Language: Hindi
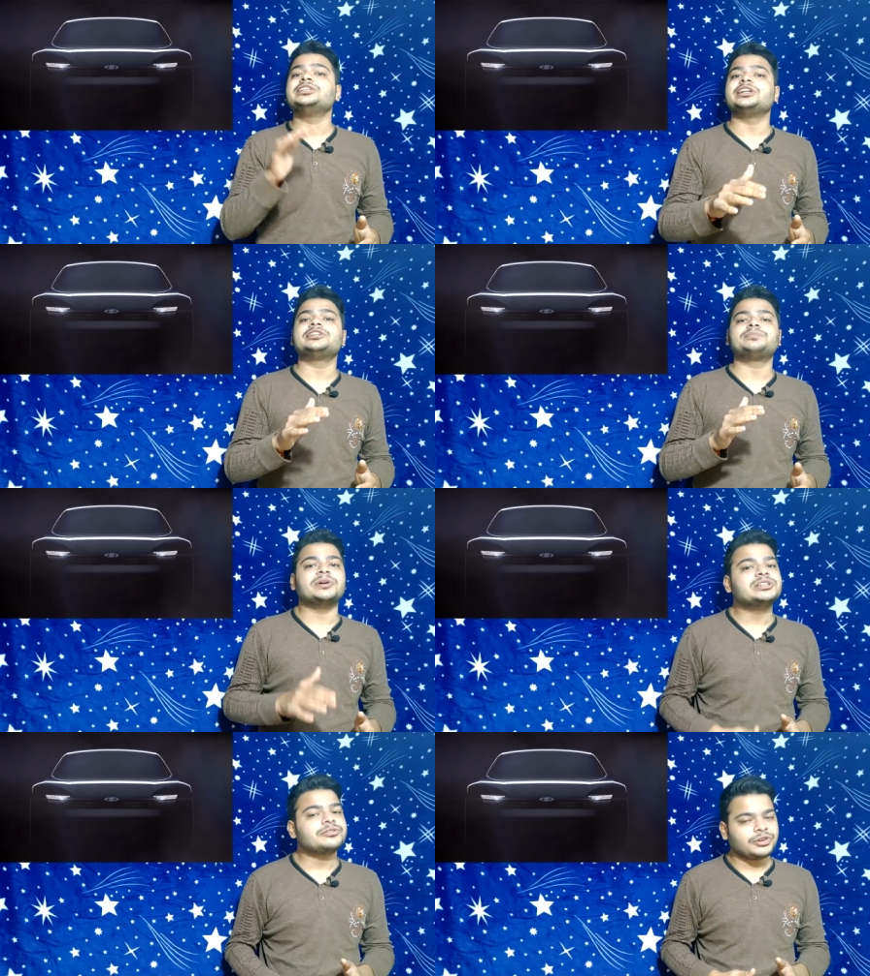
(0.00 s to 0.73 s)
इंजन
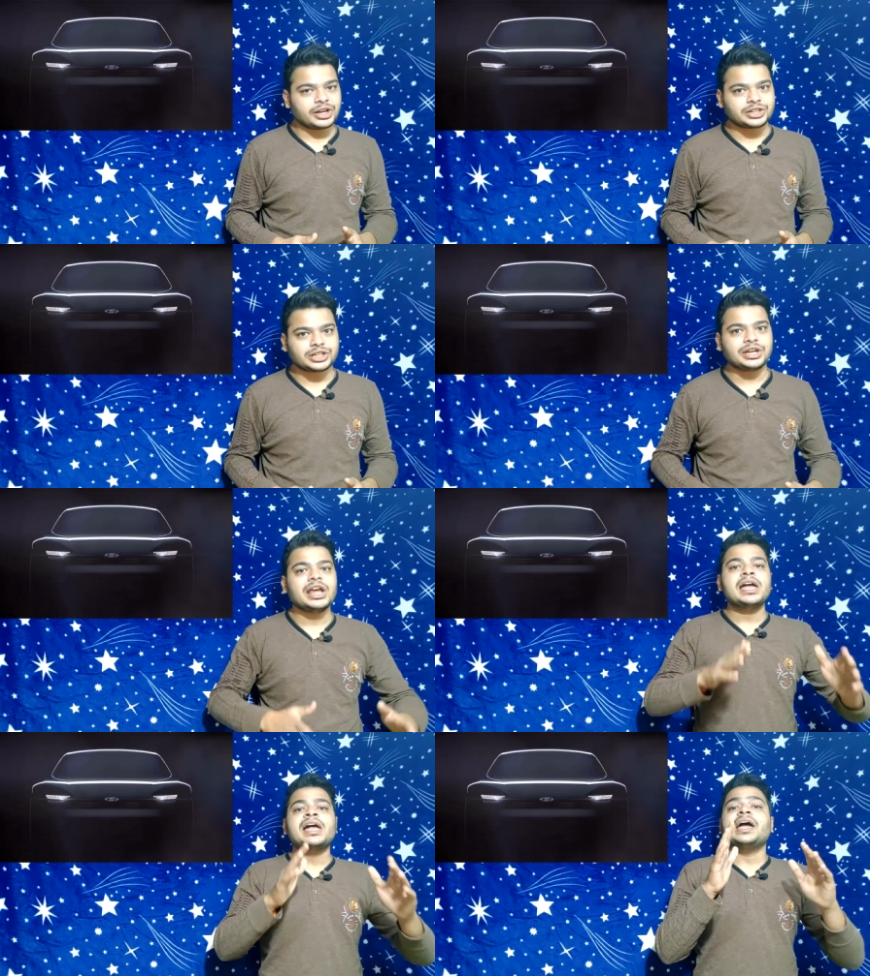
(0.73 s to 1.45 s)
स्पेसिफिकेशन
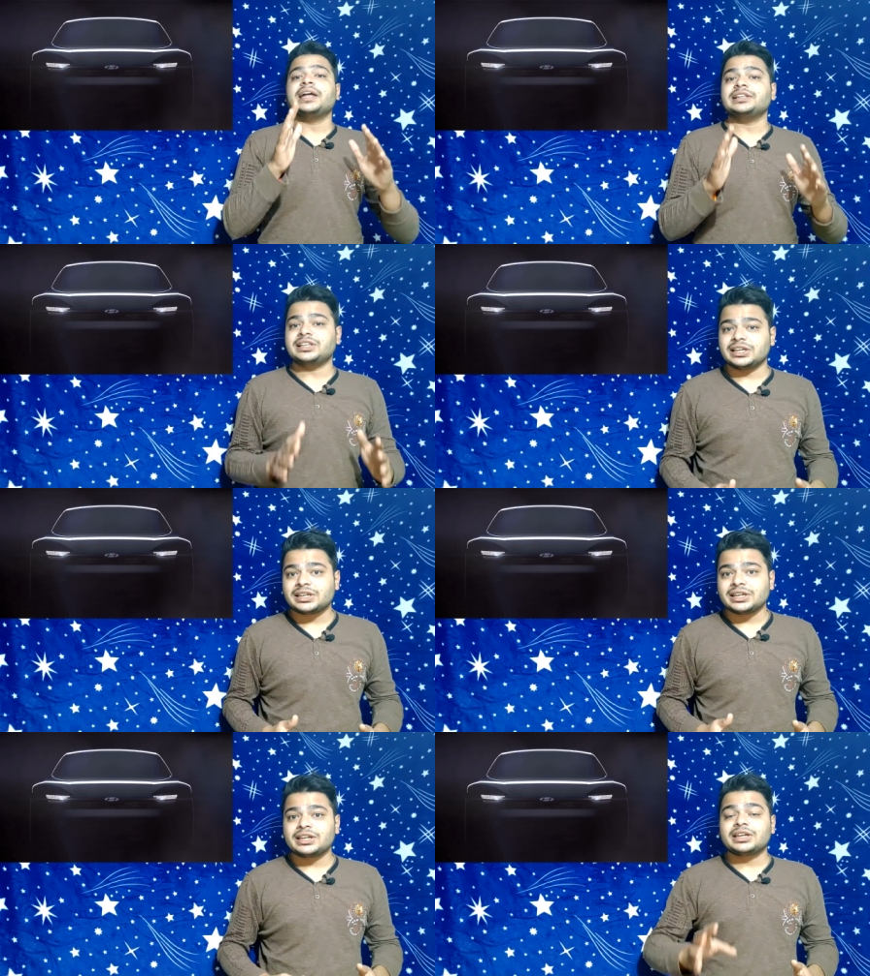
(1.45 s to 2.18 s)
एंड
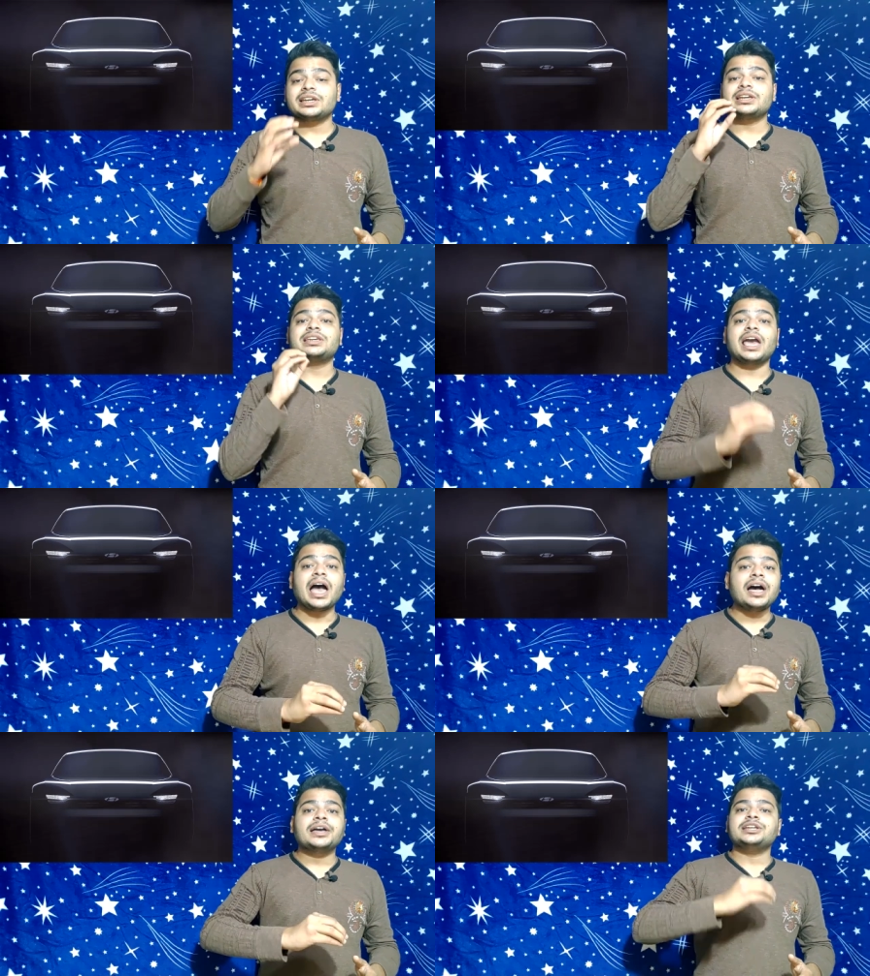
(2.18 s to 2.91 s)
देखेंगे कि
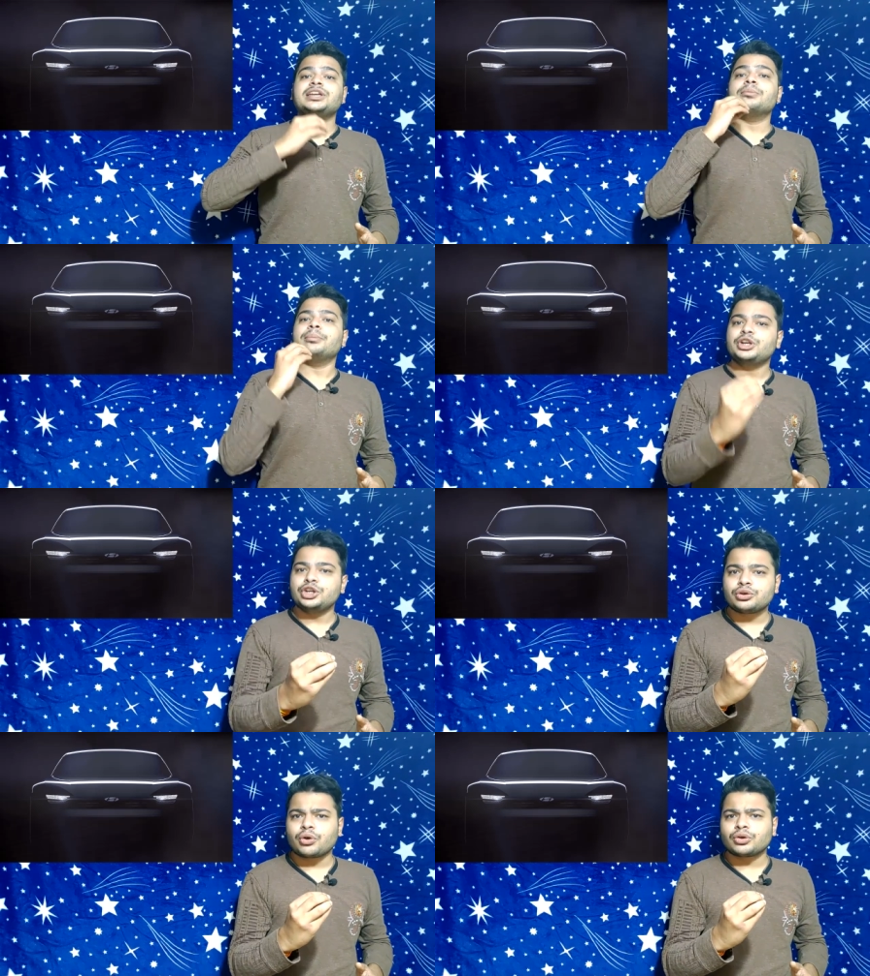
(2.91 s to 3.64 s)
क्या ये
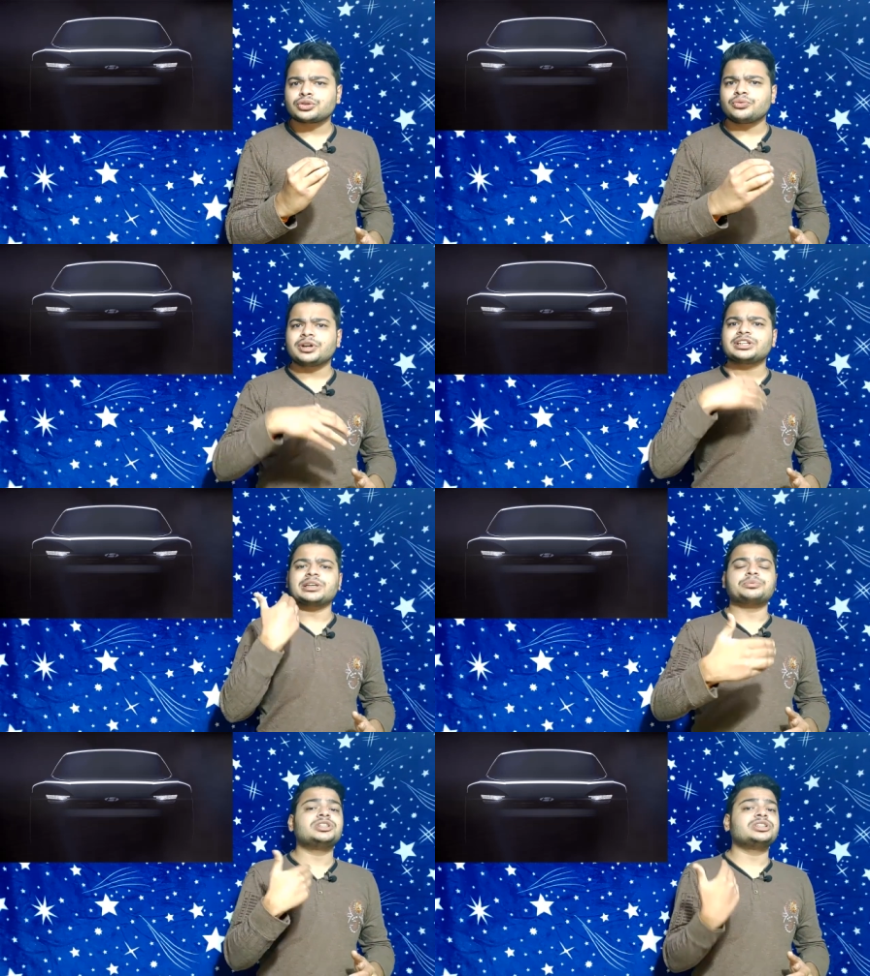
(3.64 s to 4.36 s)
मिनी क्रॉसओवर
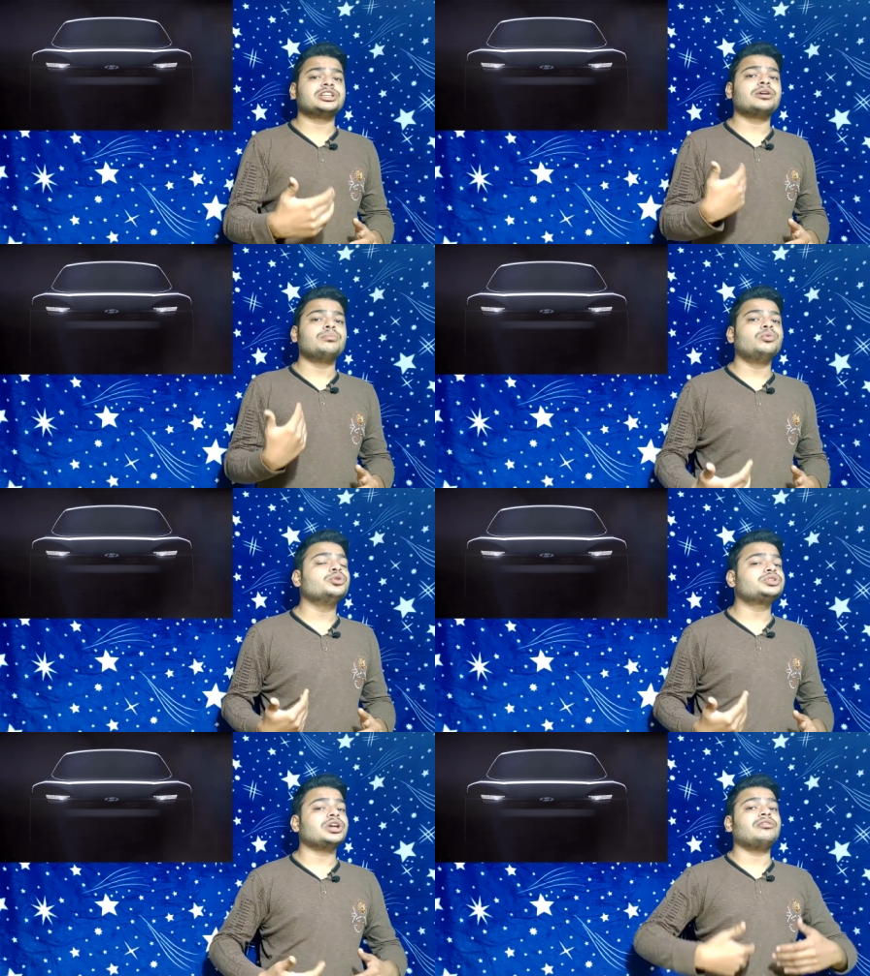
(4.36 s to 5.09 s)
सबसे ज़्यादा
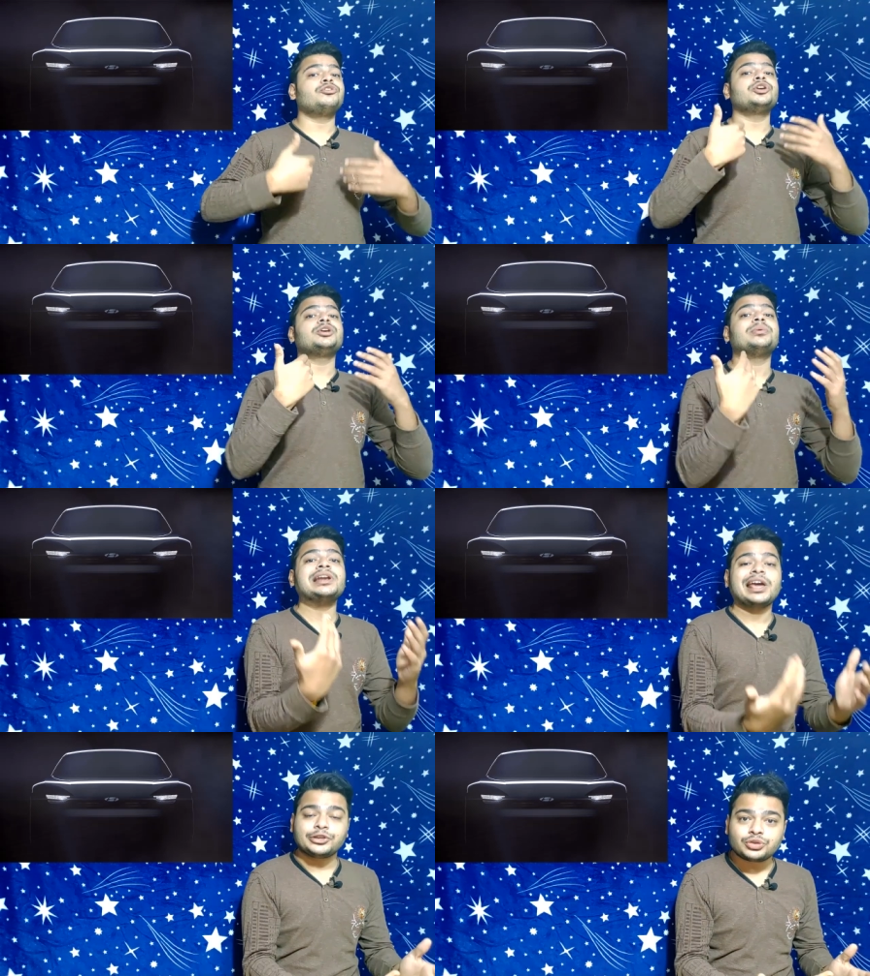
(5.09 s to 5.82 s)
मोस्ट
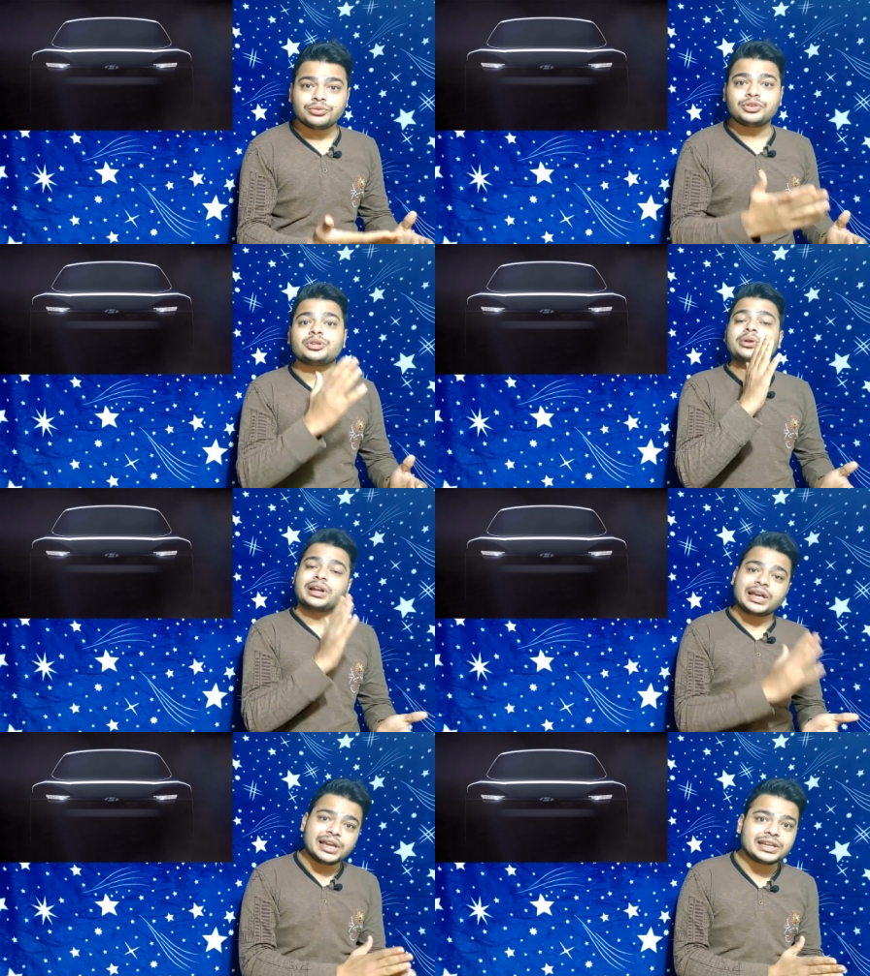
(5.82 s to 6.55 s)
अफोर्डेबल एस तो
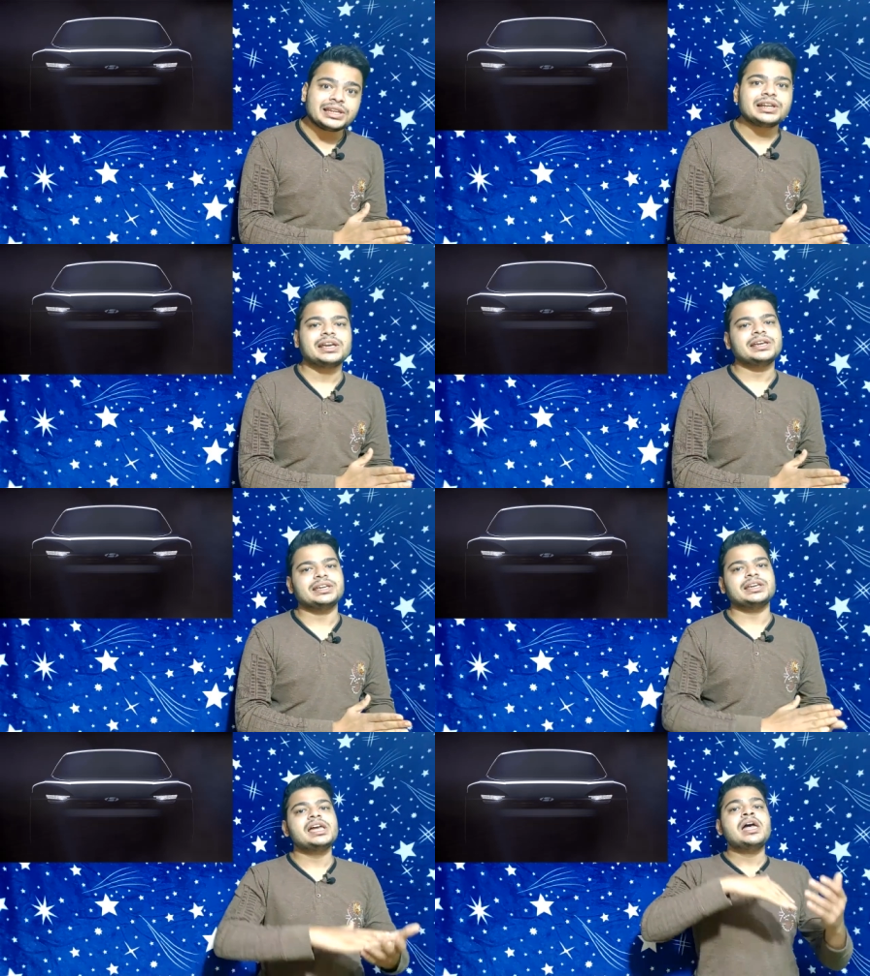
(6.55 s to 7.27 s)
रहेगी
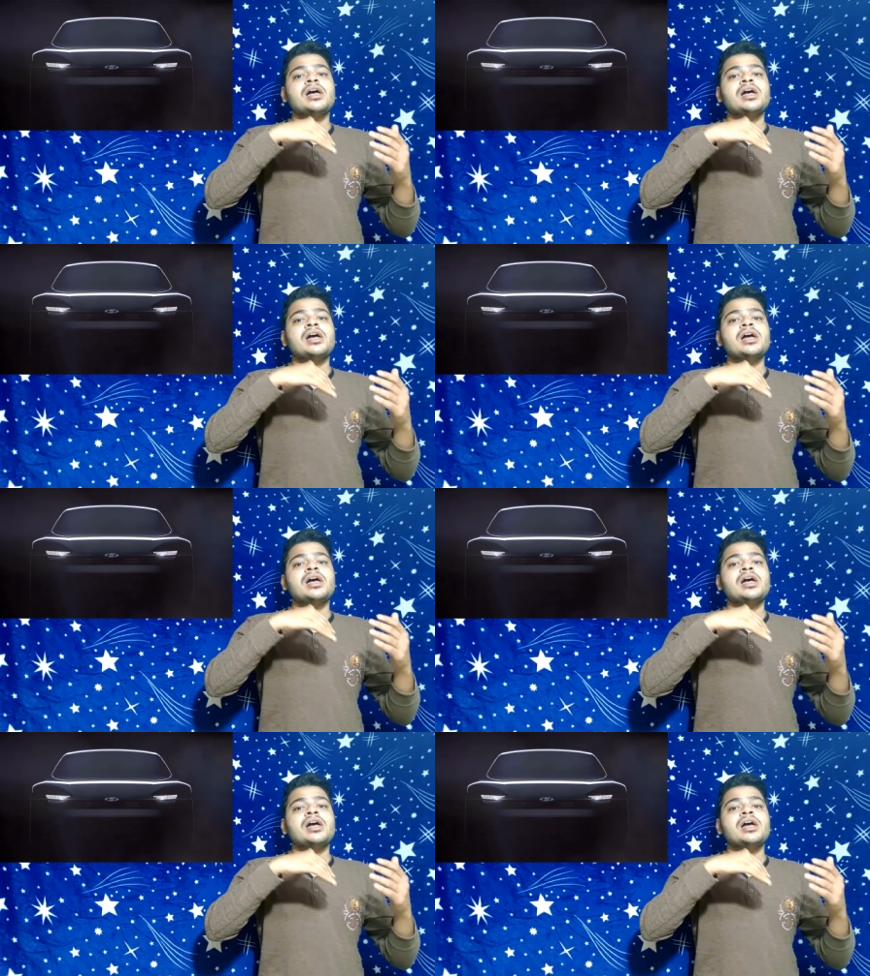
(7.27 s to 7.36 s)
रहेगी